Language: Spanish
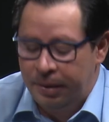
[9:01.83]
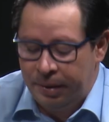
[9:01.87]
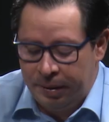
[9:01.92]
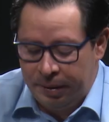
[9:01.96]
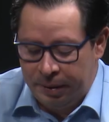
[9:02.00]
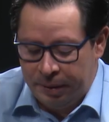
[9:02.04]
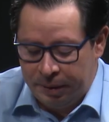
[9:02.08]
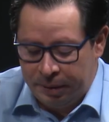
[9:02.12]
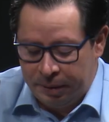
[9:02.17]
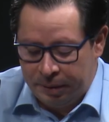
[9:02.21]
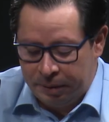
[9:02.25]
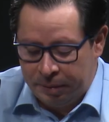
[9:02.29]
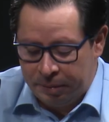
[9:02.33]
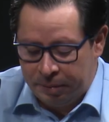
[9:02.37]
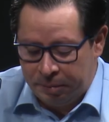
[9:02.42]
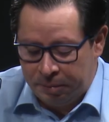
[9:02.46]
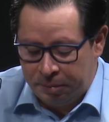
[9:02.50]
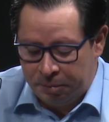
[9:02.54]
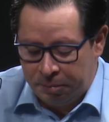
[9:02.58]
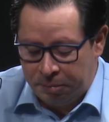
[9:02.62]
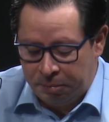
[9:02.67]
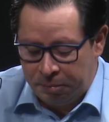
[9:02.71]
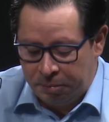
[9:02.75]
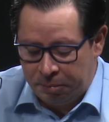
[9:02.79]
Eh,
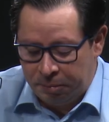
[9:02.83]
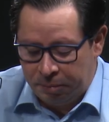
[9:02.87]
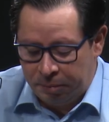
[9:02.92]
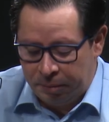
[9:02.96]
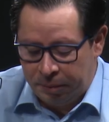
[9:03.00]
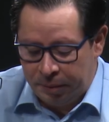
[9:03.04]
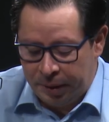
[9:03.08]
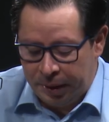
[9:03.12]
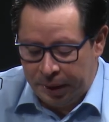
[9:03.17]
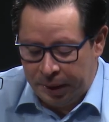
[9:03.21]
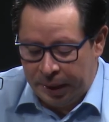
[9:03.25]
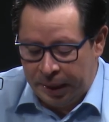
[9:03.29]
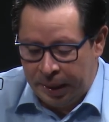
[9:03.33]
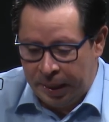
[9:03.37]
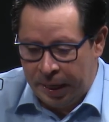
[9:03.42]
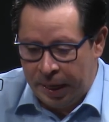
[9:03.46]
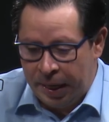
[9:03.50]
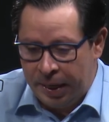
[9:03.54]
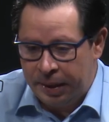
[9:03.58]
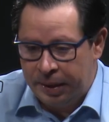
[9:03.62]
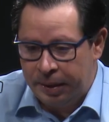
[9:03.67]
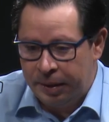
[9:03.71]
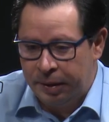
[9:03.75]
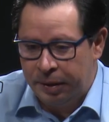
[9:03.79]
em,
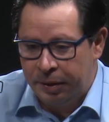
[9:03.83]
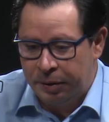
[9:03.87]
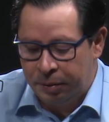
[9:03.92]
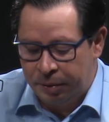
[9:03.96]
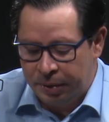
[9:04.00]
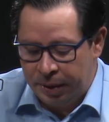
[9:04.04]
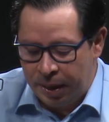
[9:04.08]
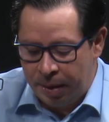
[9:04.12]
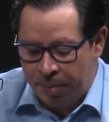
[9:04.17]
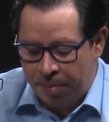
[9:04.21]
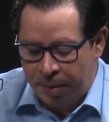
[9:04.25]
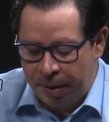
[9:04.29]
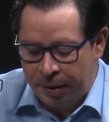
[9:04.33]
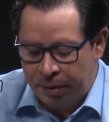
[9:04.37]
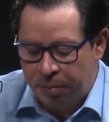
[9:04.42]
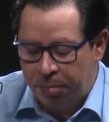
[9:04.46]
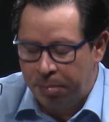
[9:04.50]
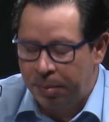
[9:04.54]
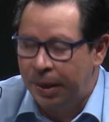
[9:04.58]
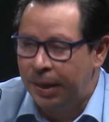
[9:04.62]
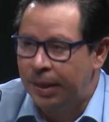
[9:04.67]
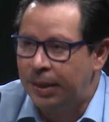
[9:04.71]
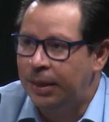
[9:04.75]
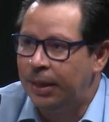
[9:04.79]
que, dicho sea de
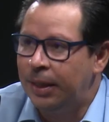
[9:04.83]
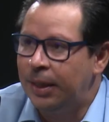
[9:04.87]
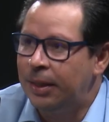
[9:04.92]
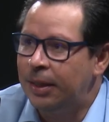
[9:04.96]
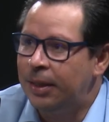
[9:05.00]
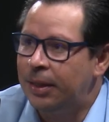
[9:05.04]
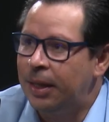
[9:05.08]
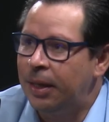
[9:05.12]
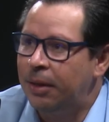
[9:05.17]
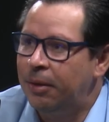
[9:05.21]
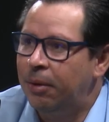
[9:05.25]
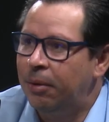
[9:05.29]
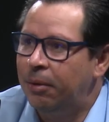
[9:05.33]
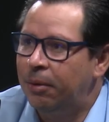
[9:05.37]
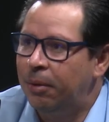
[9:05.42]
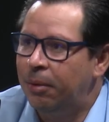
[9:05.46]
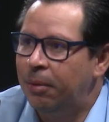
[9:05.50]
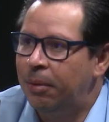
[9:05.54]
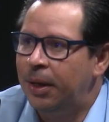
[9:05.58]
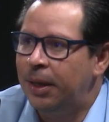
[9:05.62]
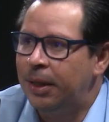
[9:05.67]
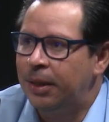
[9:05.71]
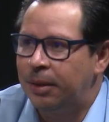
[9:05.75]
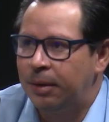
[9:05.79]
paso, para este 16 de
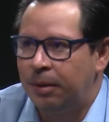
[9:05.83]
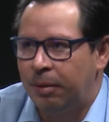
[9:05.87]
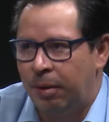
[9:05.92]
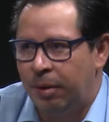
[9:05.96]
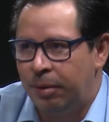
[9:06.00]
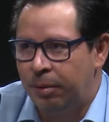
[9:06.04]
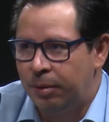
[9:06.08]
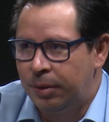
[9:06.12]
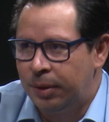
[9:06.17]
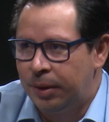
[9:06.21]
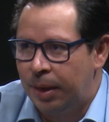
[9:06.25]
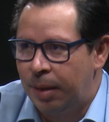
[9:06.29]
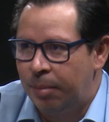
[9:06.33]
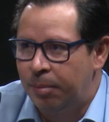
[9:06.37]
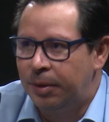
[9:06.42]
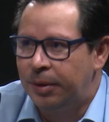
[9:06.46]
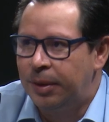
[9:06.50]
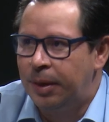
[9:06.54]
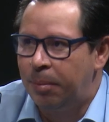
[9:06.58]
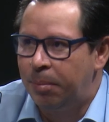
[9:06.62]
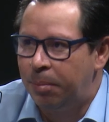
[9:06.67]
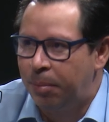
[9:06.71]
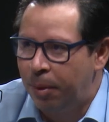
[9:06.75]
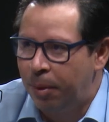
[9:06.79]
octubre es cuando
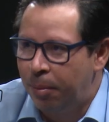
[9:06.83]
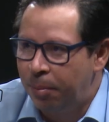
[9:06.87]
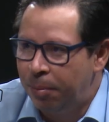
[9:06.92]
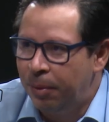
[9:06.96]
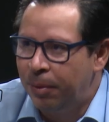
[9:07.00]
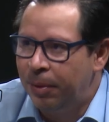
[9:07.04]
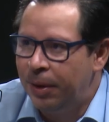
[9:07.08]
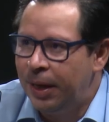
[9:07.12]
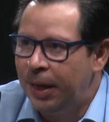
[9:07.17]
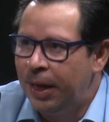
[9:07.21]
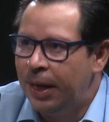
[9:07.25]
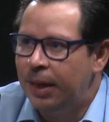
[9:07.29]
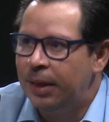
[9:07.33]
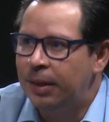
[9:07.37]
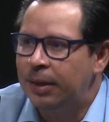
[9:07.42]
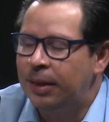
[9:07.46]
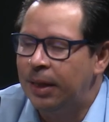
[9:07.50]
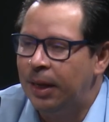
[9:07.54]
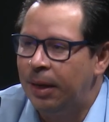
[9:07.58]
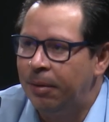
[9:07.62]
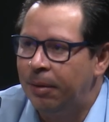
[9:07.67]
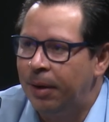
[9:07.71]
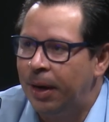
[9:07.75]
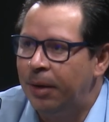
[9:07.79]
estamos el propio día
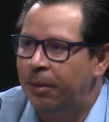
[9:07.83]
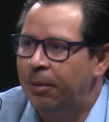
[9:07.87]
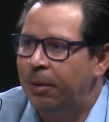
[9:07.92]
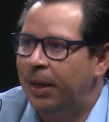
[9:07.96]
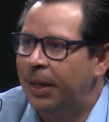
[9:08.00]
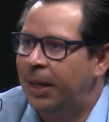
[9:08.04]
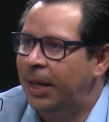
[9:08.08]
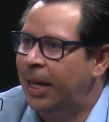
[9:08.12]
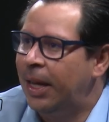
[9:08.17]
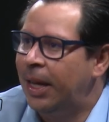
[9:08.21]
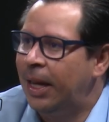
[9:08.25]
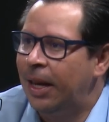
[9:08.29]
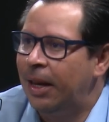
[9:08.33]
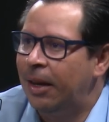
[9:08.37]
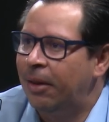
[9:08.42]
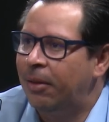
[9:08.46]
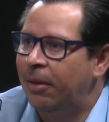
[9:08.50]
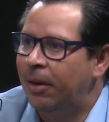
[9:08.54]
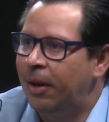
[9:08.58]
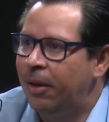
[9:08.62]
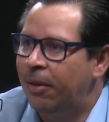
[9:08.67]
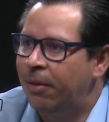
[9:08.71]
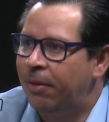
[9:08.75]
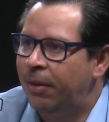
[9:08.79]
celebrando aquí en el
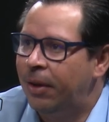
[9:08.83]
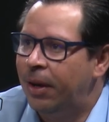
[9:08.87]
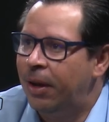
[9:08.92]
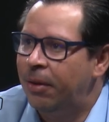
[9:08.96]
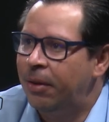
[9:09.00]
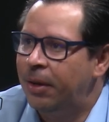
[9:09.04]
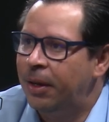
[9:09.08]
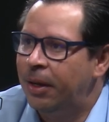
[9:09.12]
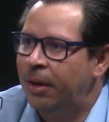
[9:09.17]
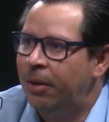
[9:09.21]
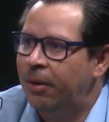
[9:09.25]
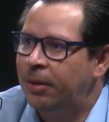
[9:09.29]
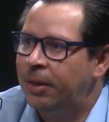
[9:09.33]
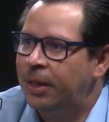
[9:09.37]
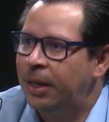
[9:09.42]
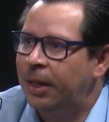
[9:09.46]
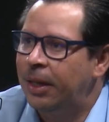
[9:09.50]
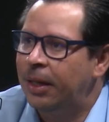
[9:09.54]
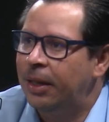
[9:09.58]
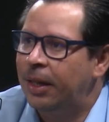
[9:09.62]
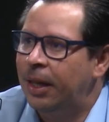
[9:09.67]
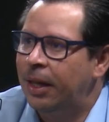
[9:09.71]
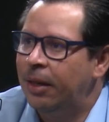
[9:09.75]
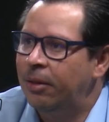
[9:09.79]
Colegio Federal de Ingenieros y
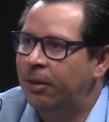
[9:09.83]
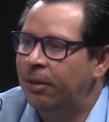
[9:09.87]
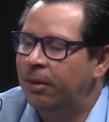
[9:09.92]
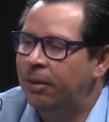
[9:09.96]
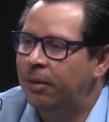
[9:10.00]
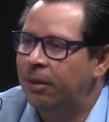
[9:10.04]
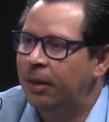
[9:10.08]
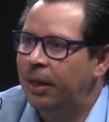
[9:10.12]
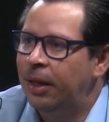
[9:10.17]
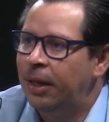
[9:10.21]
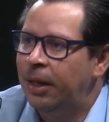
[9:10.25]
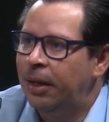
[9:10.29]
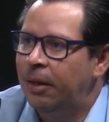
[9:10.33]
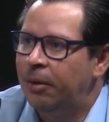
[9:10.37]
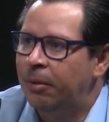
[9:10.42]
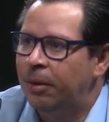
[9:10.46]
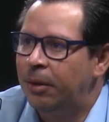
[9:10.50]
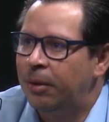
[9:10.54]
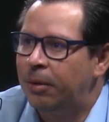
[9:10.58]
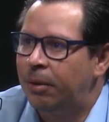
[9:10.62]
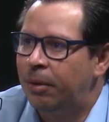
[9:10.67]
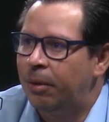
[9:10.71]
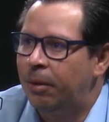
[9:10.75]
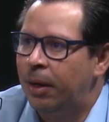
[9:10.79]
Arquitectos
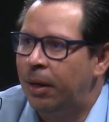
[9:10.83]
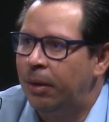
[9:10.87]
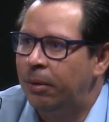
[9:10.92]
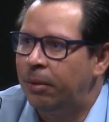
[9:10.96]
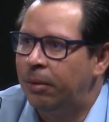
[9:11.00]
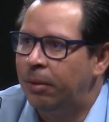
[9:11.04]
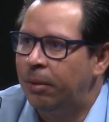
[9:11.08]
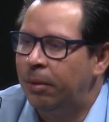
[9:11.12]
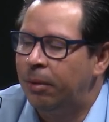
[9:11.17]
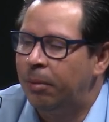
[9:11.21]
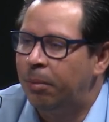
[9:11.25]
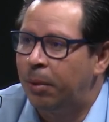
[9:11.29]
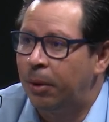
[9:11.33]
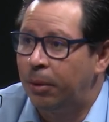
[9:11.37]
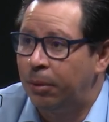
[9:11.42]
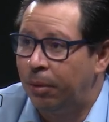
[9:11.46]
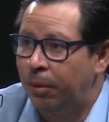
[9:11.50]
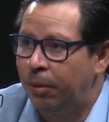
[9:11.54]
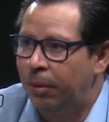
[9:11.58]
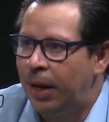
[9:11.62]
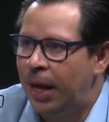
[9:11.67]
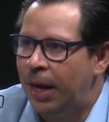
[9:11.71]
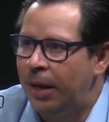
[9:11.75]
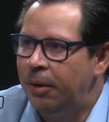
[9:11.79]
nuestro acto
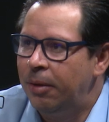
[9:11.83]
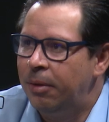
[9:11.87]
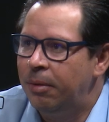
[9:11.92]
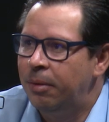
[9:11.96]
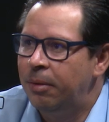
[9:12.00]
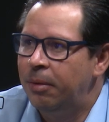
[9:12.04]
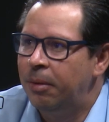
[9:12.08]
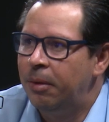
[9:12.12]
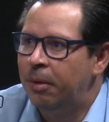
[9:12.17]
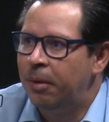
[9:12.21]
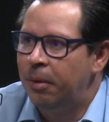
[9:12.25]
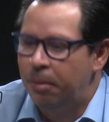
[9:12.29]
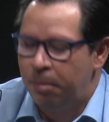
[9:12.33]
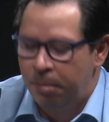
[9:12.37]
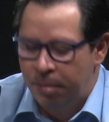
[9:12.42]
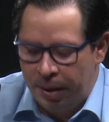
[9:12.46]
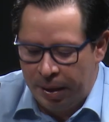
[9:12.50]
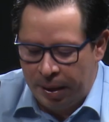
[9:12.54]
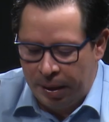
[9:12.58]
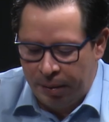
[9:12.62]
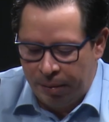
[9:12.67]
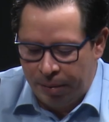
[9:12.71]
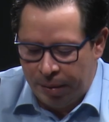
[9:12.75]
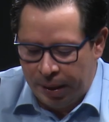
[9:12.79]
protocolario,
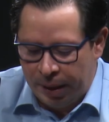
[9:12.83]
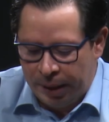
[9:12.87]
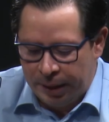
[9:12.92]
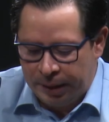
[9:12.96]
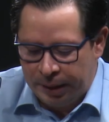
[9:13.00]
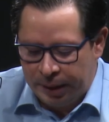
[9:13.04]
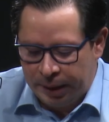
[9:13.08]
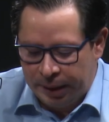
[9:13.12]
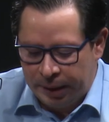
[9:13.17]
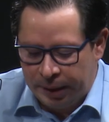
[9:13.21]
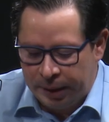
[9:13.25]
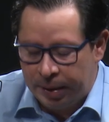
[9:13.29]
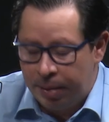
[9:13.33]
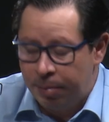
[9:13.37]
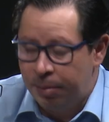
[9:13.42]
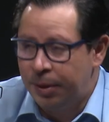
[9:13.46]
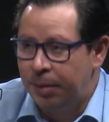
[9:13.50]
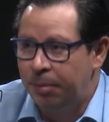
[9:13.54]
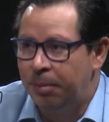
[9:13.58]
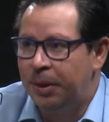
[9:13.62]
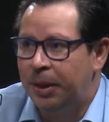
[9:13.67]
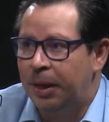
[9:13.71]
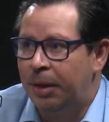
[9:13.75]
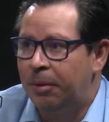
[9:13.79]
para el cual este, estamos
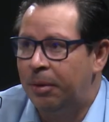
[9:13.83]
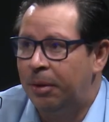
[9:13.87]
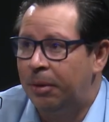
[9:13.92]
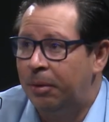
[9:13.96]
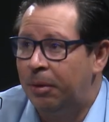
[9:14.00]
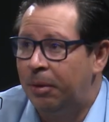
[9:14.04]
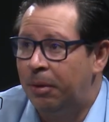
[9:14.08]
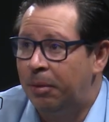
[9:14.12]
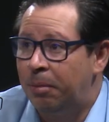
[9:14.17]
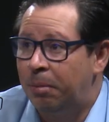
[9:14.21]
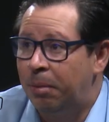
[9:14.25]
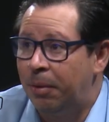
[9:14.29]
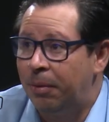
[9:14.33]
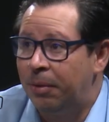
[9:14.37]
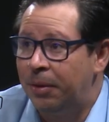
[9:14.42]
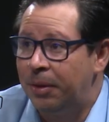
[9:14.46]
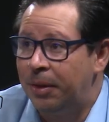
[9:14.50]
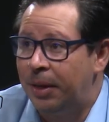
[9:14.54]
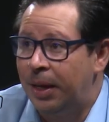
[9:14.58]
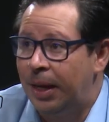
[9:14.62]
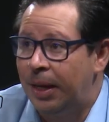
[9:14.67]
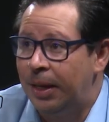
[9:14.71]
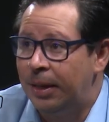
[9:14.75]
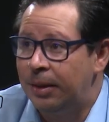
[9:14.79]
invitando a todos los
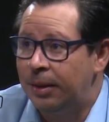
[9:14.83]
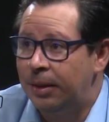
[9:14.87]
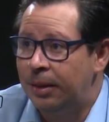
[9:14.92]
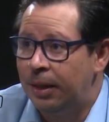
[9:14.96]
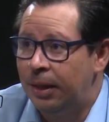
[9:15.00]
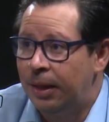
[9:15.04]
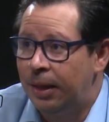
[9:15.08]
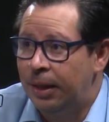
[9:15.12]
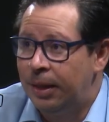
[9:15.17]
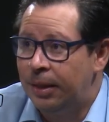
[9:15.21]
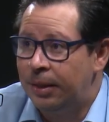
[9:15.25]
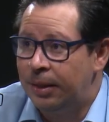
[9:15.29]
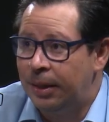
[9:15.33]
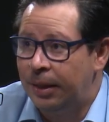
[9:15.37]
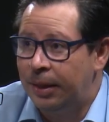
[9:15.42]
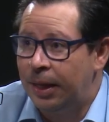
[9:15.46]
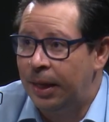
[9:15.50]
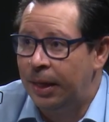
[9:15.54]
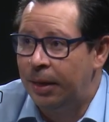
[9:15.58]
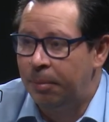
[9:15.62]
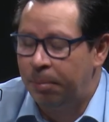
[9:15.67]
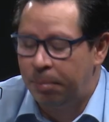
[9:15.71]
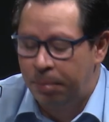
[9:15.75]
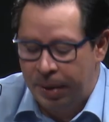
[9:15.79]
profesionales
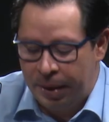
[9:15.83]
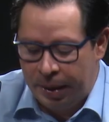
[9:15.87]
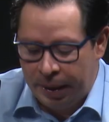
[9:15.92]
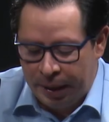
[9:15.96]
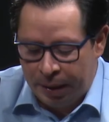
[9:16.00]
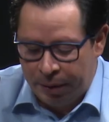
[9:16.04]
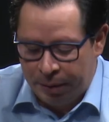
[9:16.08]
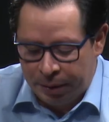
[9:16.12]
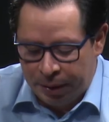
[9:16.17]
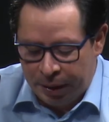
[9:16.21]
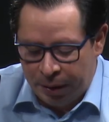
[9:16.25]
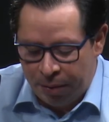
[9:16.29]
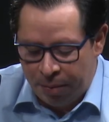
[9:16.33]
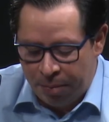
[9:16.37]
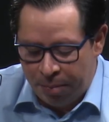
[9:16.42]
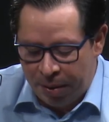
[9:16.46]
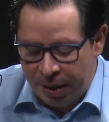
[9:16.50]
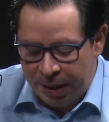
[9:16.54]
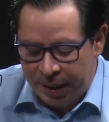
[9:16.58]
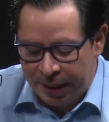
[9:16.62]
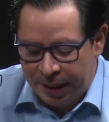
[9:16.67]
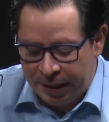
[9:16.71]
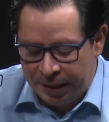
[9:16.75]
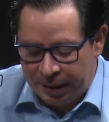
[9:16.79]
CITEC e para que nos
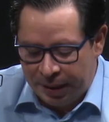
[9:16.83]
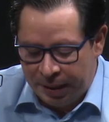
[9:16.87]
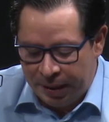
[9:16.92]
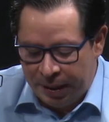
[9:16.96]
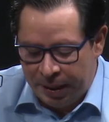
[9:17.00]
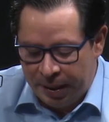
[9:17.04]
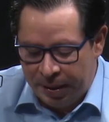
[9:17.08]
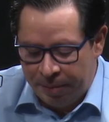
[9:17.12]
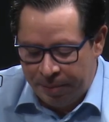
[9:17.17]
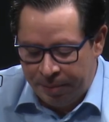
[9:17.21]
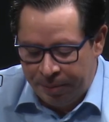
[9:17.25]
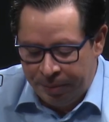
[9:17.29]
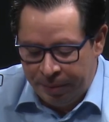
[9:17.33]
acompañen ese día.